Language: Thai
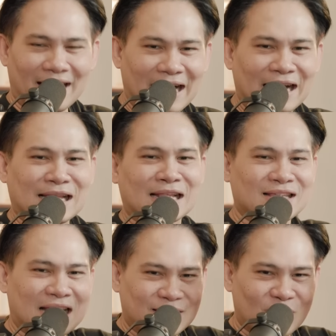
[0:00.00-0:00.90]
เออแต่ถ้า
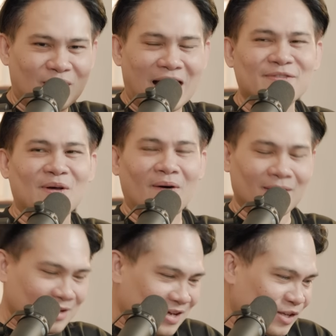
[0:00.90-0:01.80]
ใส่สองล้านสอง
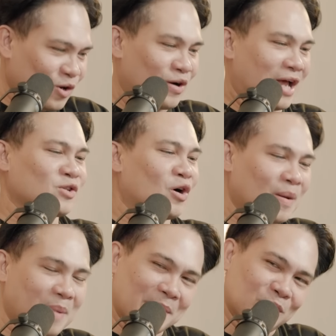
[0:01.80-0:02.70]
สองล้านสอง
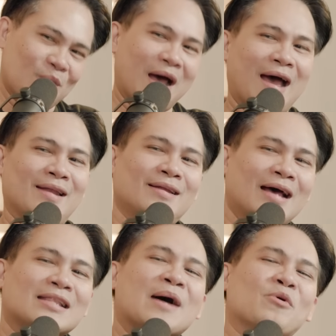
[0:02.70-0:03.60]
จะไปเป็นตัวหาร
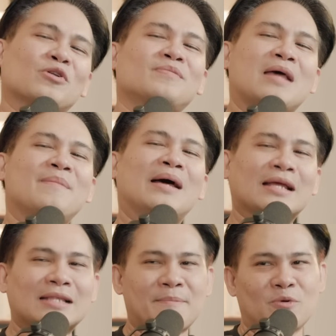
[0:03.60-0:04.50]
อัตราผลตอบแทนมันอาจ
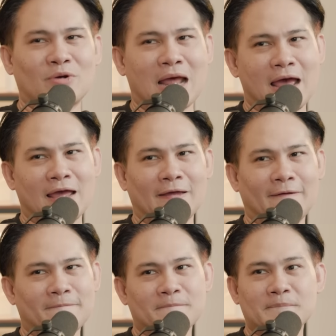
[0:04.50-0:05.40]
จะต่ำลงได้
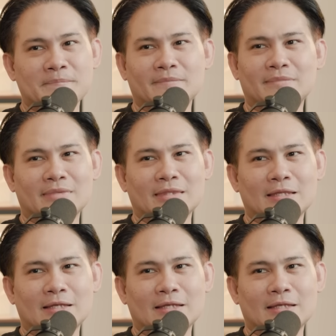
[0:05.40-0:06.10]
อ่าโอเค